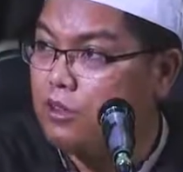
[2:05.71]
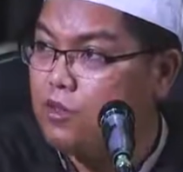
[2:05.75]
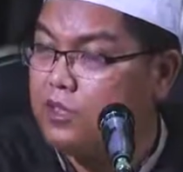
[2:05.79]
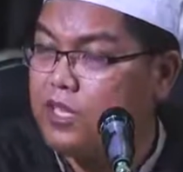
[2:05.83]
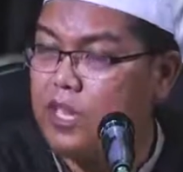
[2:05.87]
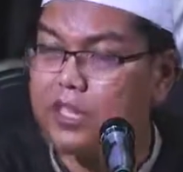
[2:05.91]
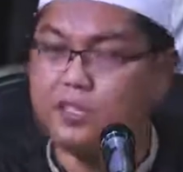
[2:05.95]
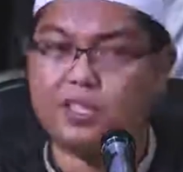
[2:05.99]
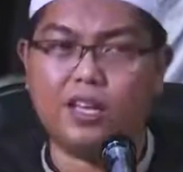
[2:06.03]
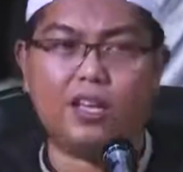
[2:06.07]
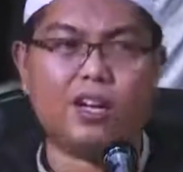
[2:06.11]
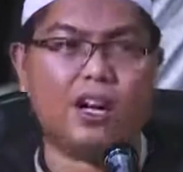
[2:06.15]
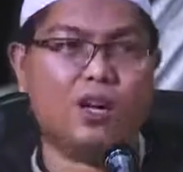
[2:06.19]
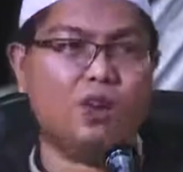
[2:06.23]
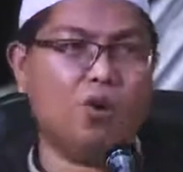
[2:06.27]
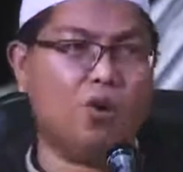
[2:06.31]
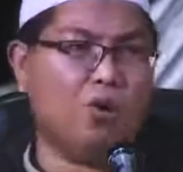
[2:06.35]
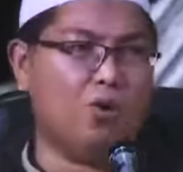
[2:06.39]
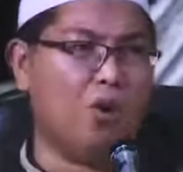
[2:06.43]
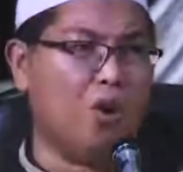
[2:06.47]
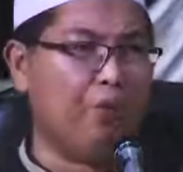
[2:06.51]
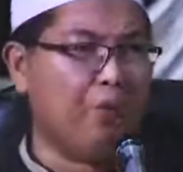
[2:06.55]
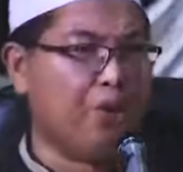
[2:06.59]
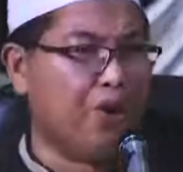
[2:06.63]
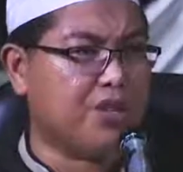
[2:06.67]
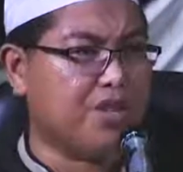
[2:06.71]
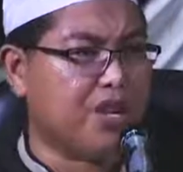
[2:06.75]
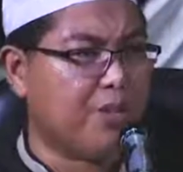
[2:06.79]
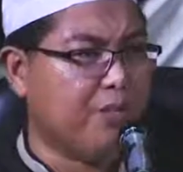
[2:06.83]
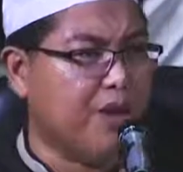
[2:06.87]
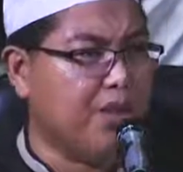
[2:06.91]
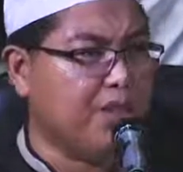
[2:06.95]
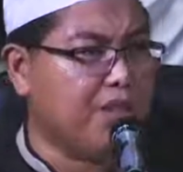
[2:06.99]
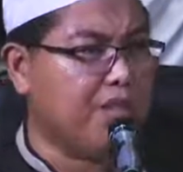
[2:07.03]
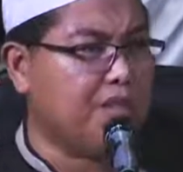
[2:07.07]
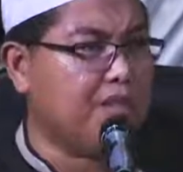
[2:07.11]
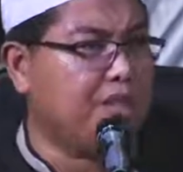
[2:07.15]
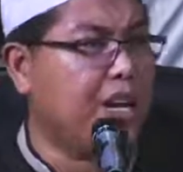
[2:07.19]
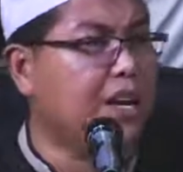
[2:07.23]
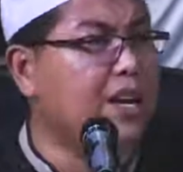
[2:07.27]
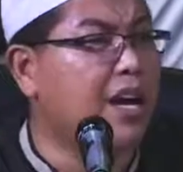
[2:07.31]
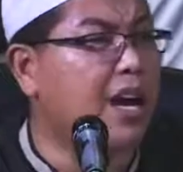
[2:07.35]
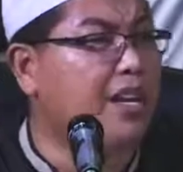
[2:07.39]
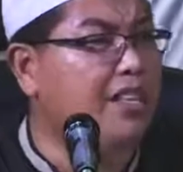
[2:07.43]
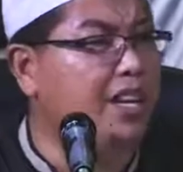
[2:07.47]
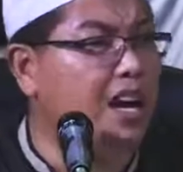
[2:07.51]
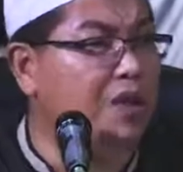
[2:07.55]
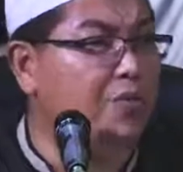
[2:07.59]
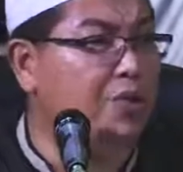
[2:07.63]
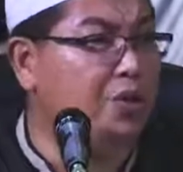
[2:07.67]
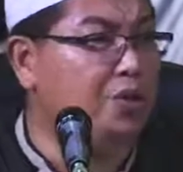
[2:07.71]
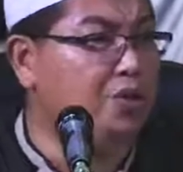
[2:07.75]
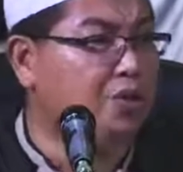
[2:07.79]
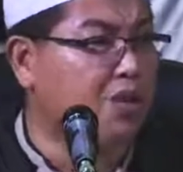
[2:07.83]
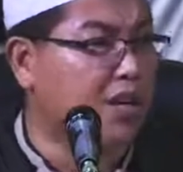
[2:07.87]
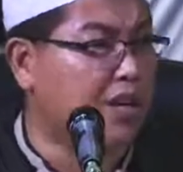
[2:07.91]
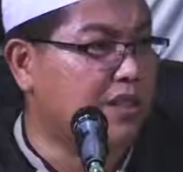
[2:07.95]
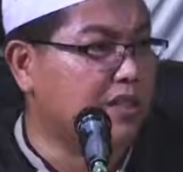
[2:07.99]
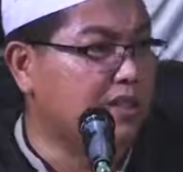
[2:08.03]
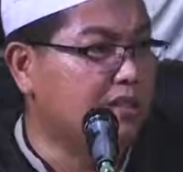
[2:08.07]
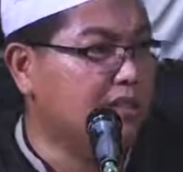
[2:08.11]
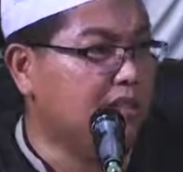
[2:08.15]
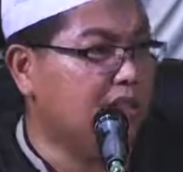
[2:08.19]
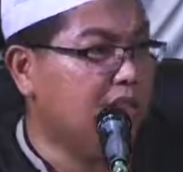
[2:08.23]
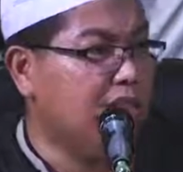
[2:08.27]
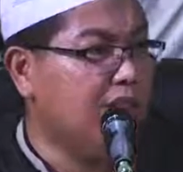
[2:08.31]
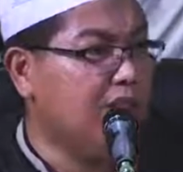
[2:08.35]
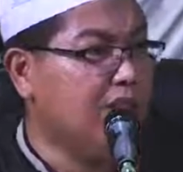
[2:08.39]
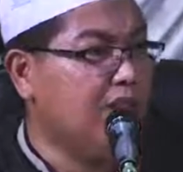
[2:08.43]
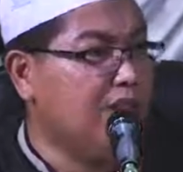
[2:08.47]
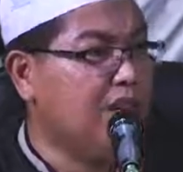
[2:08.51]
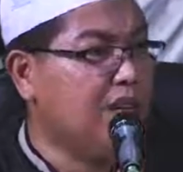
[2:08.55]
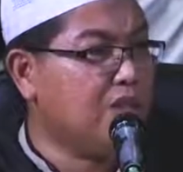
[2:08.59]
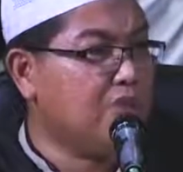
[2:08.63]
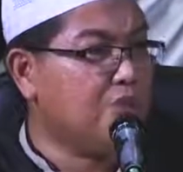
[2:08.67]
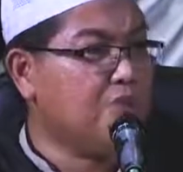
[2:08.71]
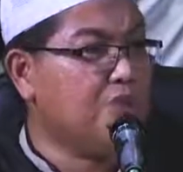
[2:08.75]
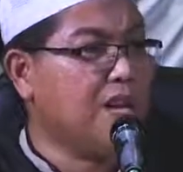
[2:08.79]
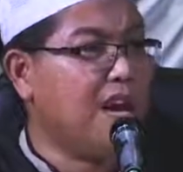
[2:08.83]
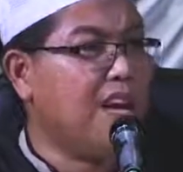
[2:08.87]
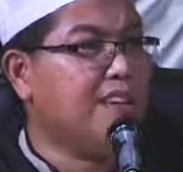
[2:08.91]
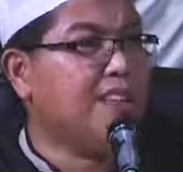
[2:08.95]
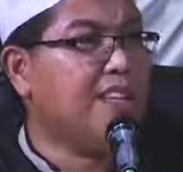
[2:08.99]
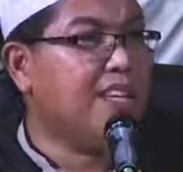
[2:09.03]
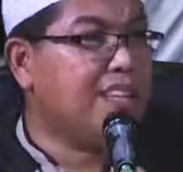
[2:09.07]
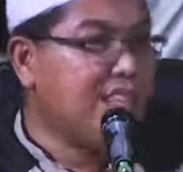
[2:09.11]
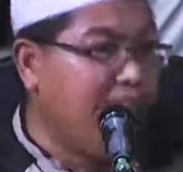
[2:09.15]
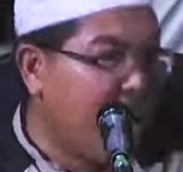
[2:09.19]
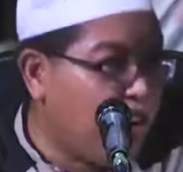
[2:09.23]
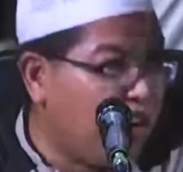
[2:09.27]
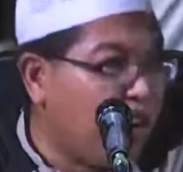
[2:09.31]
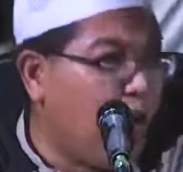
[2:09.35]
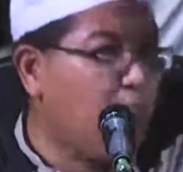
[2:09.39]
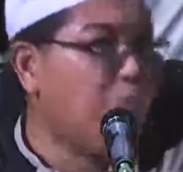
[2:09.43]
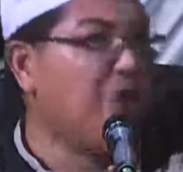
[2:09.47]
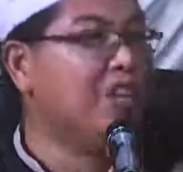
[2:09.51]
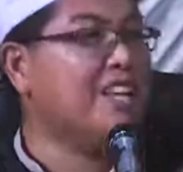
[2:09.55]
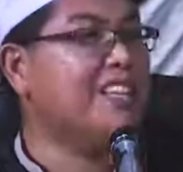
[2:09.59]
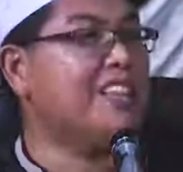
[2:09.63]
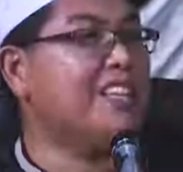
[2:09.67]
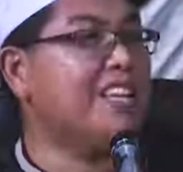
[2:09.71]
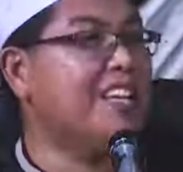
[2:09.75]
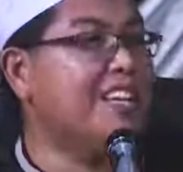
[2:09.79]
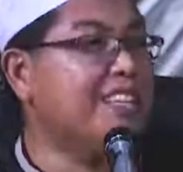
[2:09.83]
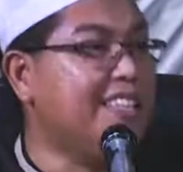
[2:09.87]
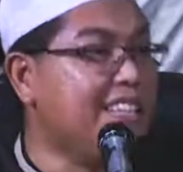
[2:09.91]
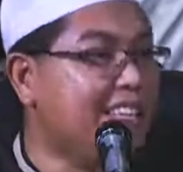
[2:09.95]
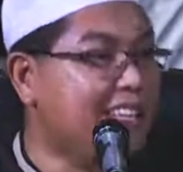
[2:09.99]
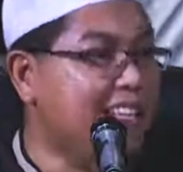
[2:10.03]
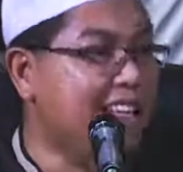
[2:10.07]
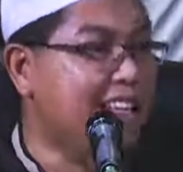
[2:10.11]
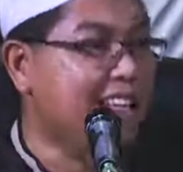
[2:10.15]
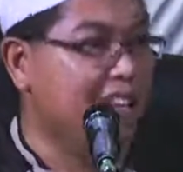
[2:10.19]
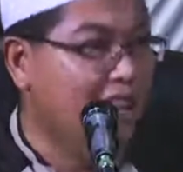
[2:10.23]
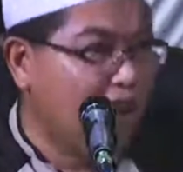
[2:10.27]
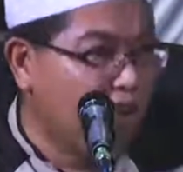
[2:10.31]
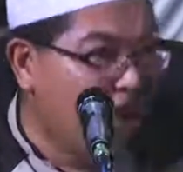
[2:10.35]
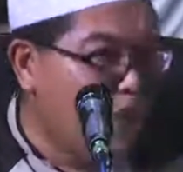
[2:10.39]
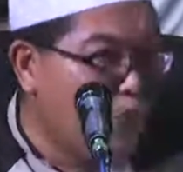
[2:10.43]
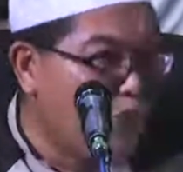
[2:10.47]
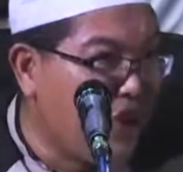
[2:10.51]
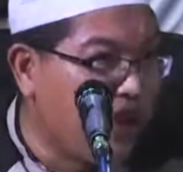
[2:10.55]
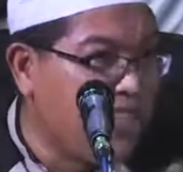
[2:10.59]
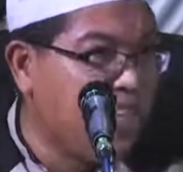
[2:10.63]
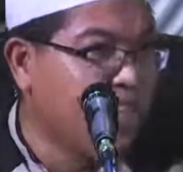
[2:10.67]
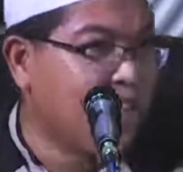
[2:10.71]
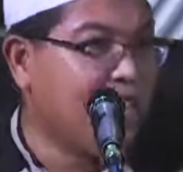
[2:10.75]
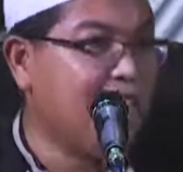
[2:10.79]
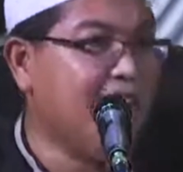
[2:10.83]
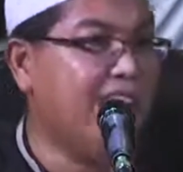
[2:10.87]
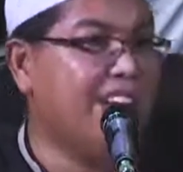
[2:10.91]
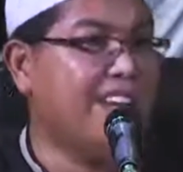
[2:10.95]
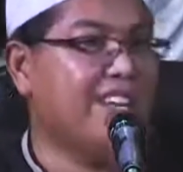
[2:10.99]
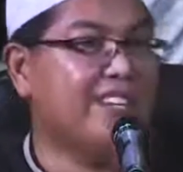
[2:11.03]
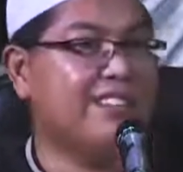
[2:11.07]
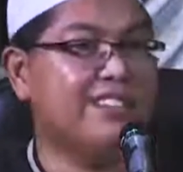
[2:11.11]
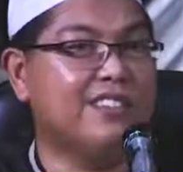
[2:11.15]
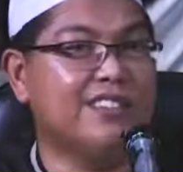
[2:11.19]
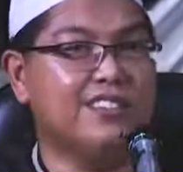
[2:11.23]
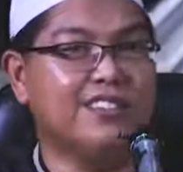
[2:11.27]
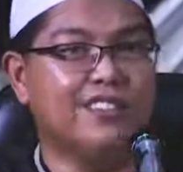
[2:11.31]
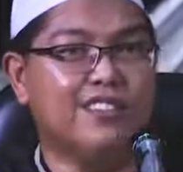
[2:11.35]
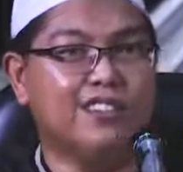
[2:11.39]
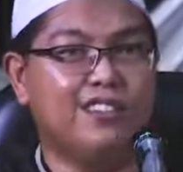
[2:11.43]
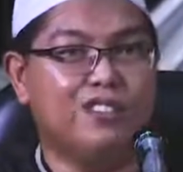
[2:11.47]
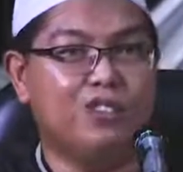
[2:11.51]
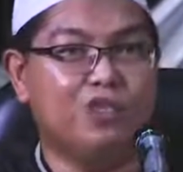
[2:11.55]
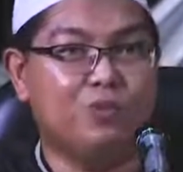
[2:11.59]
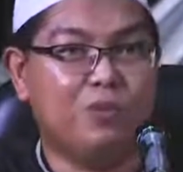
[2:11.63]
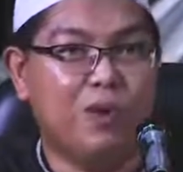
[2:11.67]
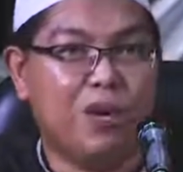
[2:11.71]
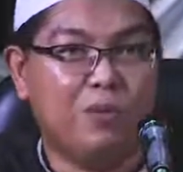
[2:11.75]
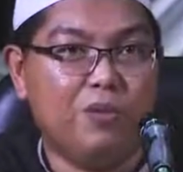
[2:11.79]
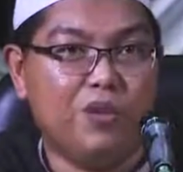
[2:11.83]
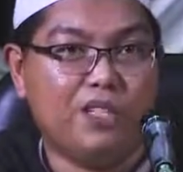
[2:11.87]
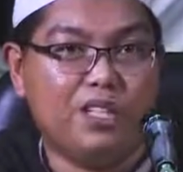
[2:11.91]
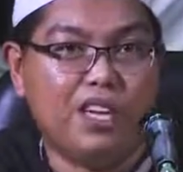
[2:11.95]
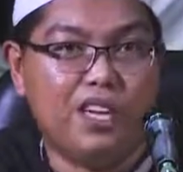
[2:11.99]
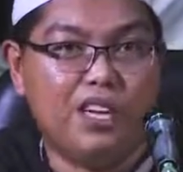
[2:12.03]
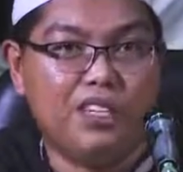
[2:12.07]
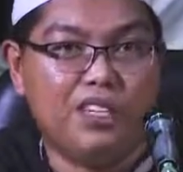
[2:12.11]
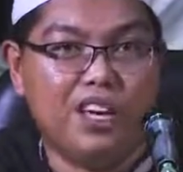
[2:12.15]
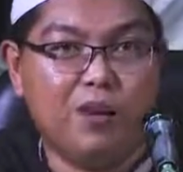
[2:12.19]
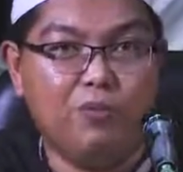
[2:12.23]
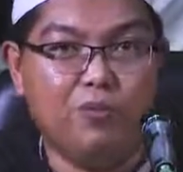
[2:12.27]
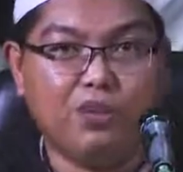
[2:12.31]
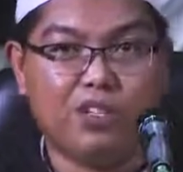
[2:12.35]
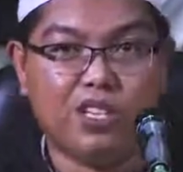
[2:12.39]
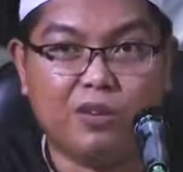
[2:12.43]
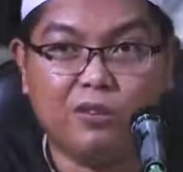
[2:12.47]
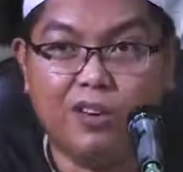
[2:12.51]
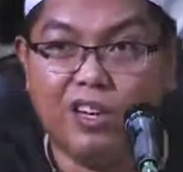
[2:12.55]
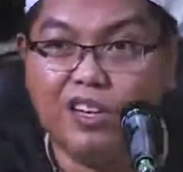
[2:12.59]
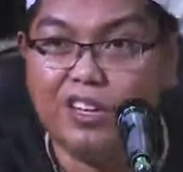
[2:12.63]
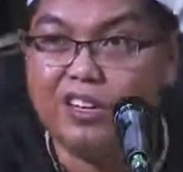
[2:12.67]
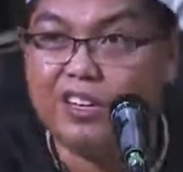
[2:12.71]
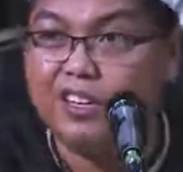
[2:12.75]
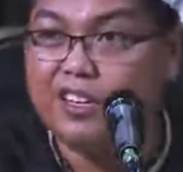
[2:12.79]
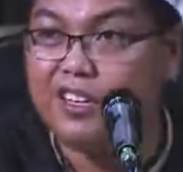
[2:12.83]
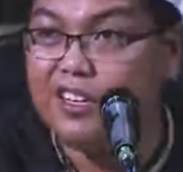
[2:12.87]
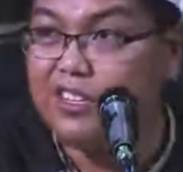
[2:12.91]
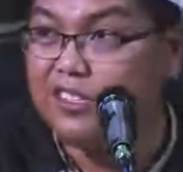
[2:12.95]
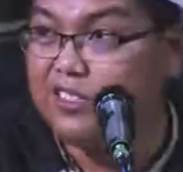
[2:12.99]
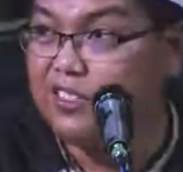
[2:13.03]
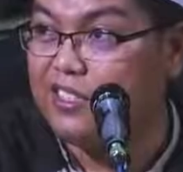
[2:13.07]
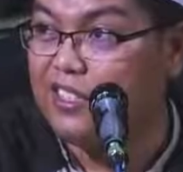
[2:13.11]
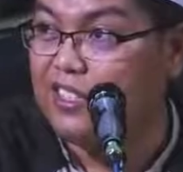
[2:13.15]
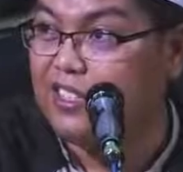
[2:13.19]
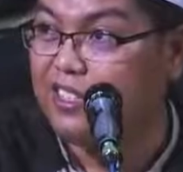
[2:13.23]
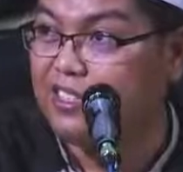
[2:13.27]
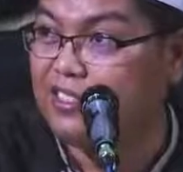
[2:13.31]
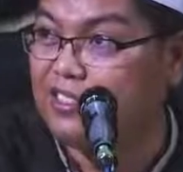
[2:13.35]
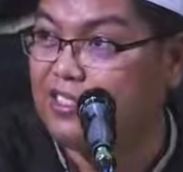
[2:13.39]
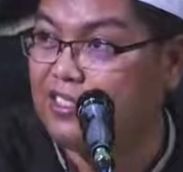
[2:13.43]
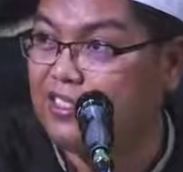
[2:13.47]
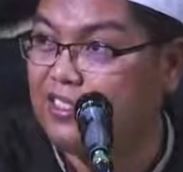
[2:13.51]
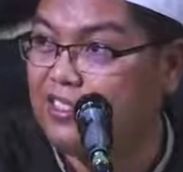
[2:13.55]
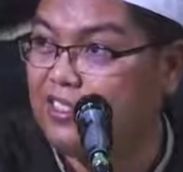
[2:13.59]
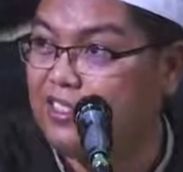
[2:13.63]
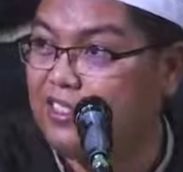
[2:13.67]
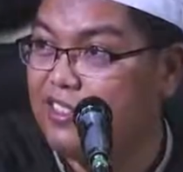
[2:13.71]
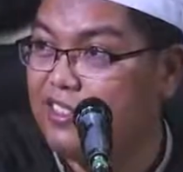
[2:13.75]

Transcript: Ustadz saya kalau ngobrol sama istri saya nggak nyambung Ustadz. Ya sudah ente jangan ngobrolnya tinggi-tinggi, ngobrolnya rendahin supaya bisa nyambung sama istri.